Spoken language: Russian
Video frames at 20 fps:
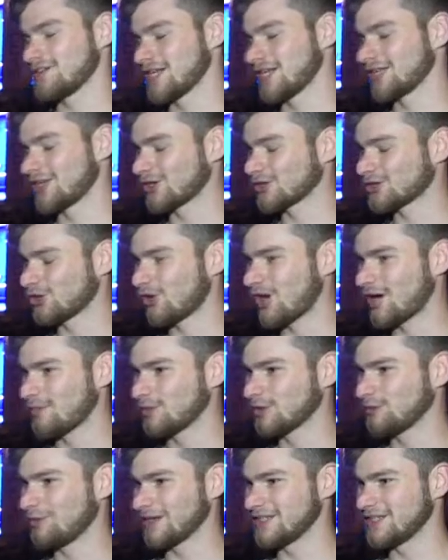все друг друга
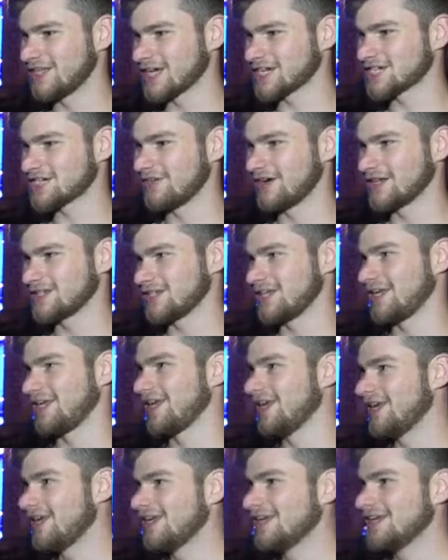будут поддерживать
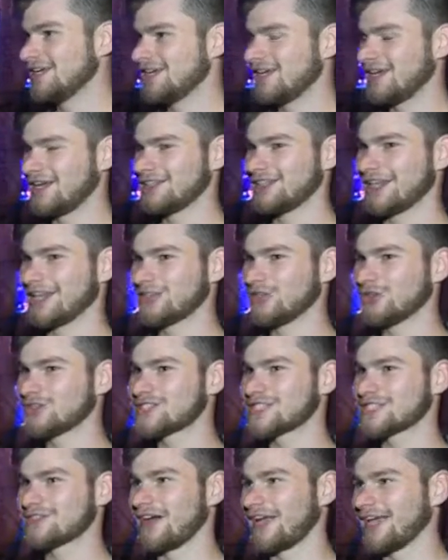и найдут
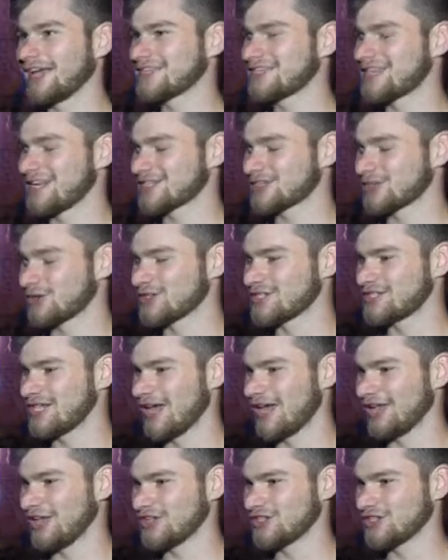своих здесь друзей
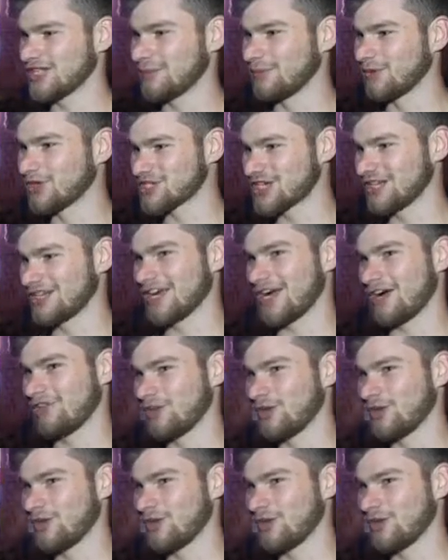Москве единомышленников,